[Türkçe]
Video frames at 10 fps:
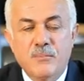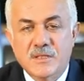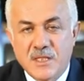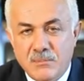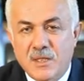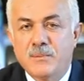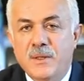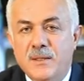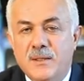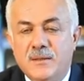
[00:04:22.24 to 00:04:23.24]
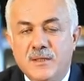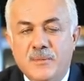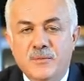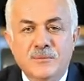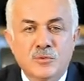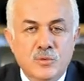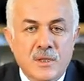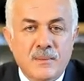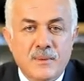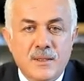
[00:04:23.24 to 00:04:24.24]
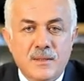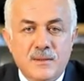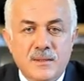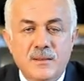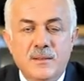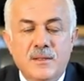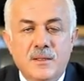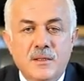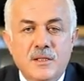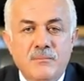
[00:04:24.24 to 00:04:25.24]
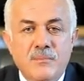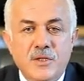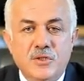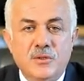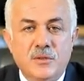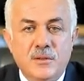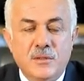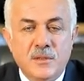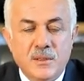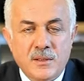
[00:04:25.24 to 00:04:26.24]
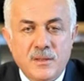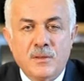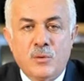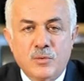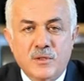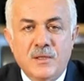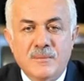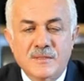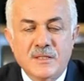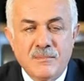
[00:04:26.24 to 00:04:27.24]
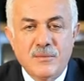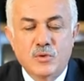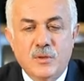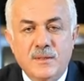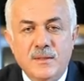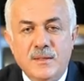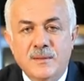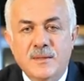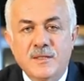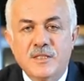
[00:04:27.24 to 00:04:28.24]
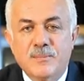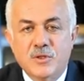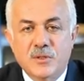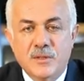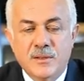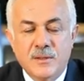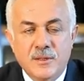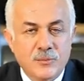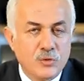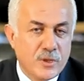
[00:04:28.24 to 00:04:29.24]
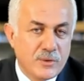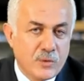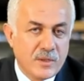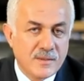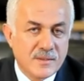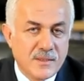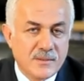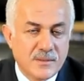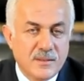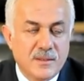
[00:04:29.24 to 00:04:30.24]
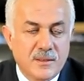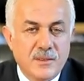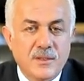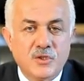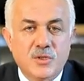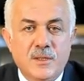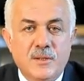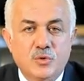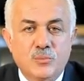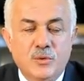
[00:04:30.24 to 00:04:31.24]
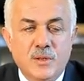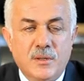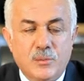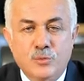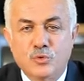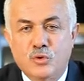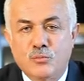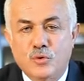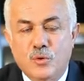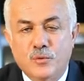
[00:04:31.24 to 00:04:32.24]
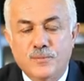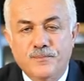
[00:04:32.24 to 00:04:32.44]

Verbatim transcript: Biz imar planlarda yaptığımız düzenlemelerde 25 ortalaması 25 olan destek başına düşen öğrenci sayısı inşallah Çubuk'ta oluşturmuş oldu.